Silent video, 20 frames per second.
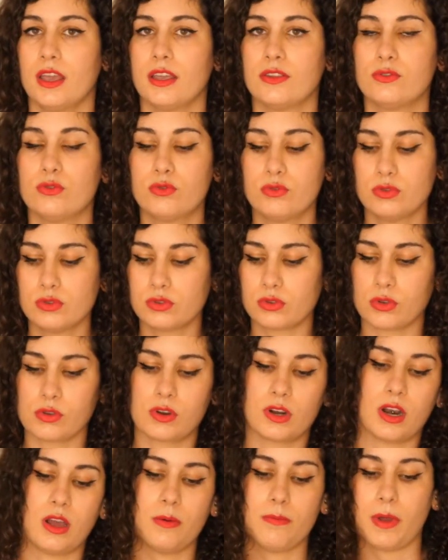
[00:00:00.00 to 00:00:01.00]
et du coup ce
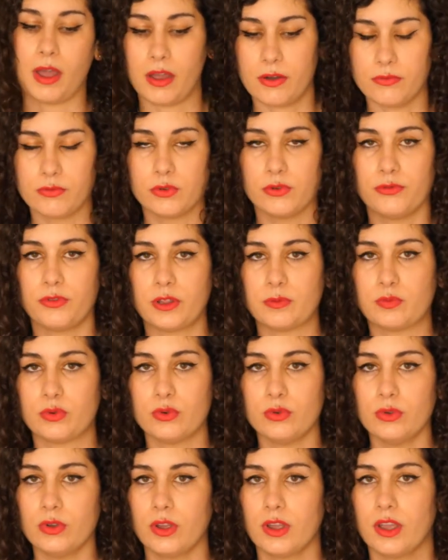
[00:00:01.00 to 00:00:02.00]
truc-là, ben vous le faites
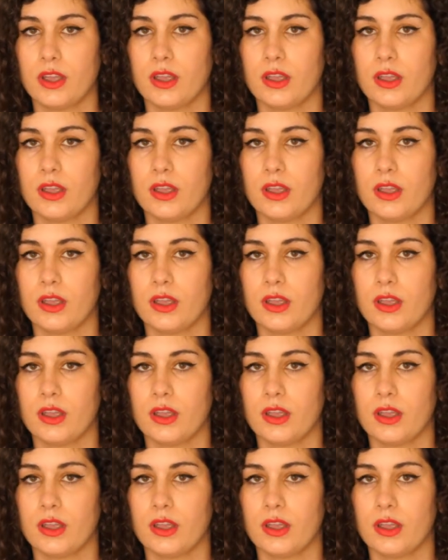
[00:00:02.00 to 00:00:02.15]
plus